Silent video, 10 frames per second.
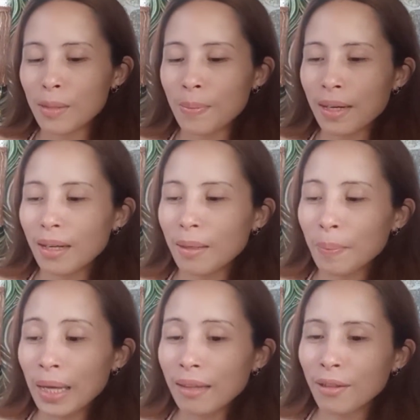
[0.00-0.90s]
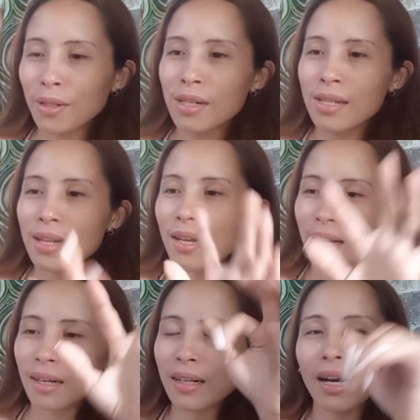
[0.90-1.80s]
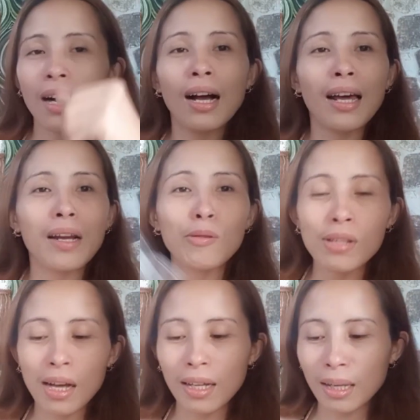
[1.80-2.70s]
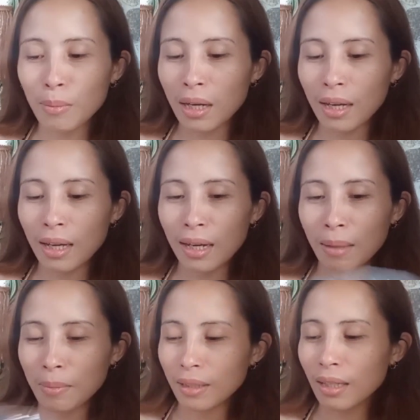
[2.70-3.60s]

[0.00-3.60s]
pang filters ng araw sa aking mga halaman.